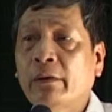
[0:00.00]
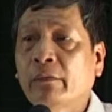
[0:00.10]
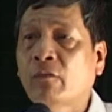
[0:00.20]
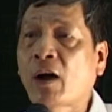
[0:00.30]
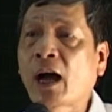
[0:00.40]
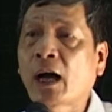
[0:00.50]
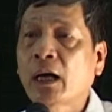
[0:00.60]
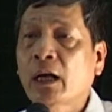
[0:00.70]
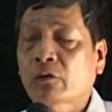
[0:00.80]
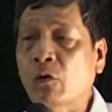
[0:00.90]
có chủ trương
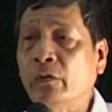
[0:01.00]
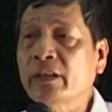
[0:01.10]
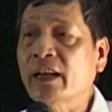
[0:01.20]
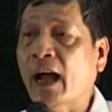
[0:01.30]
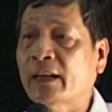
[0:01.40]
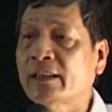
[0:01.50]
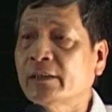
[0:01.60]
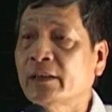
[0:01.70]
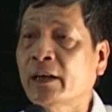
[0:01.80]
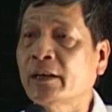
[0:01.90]
chuyển toàn bộ diện tích
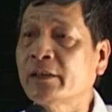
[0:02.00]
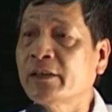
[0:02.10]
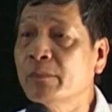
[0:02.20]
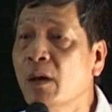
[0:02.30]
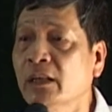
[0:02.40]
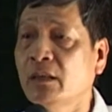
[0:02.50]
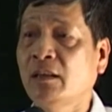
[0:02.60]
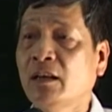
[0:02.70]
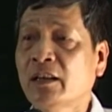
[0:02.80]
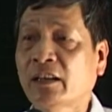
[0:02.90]
rừng Duy Bích sang
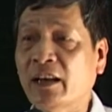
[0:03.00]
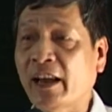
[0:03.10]
rừng phòng